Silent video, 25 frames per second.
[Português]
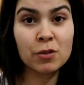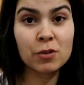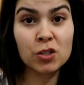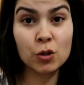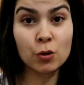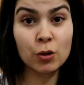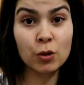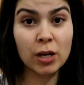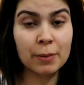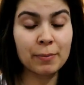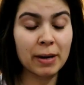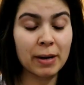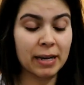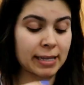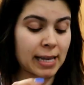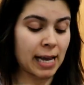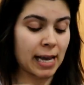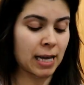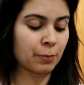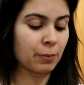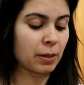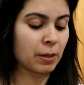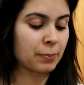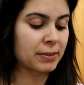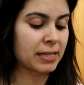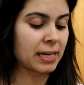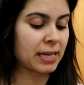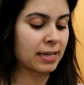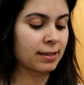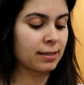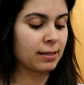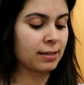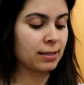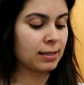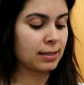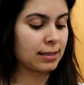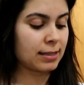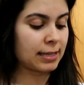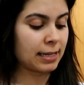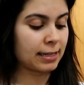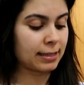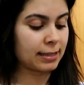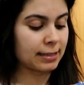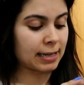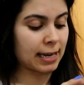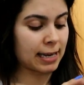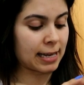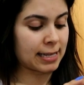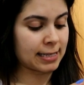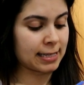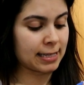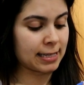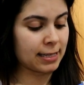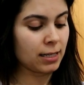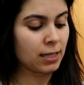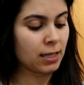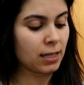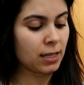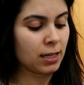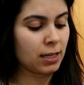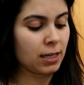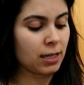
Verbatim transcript: mas eu não quero maquilhar-me, apesar de sair de casa